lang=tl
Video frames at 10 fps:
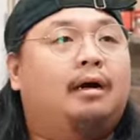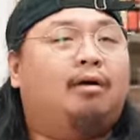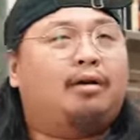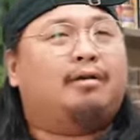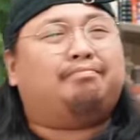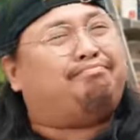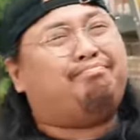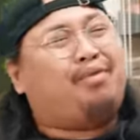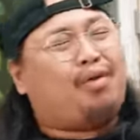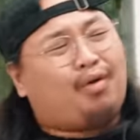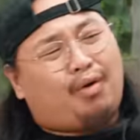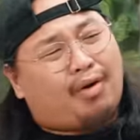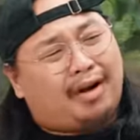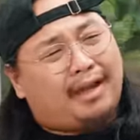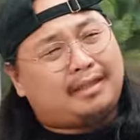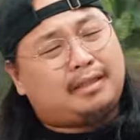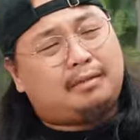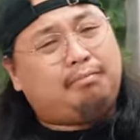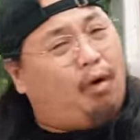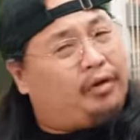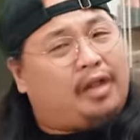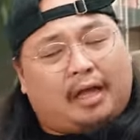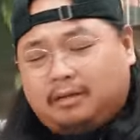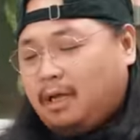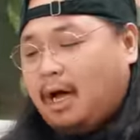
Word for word: or more or less, more than